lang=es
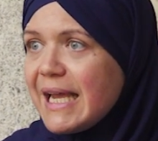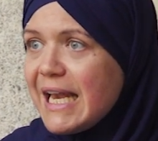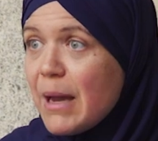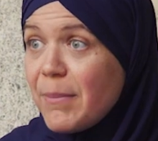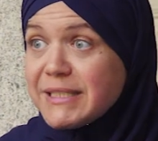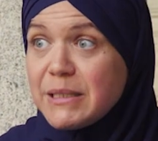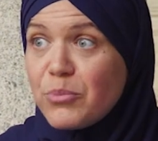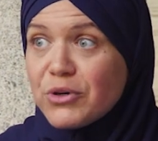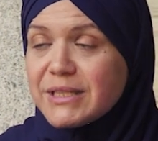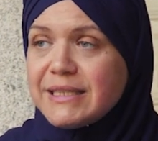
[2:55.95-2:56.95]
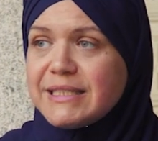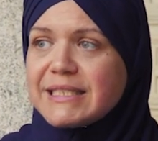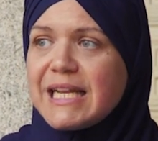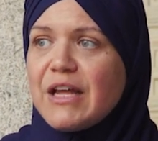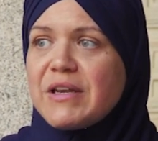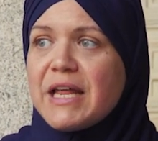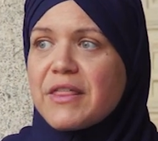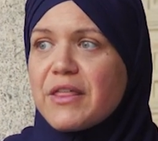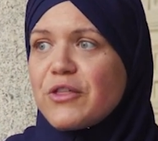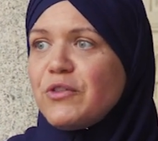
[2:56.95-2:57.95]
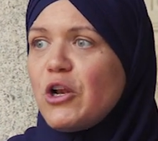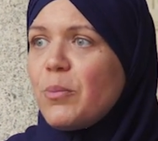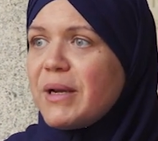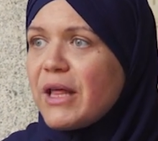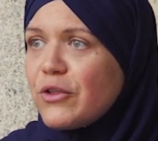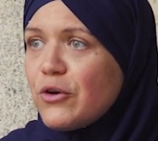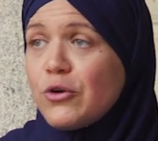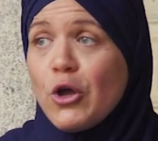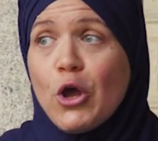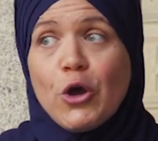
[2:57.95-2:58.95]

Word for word: La más importante es que la financiación de la operación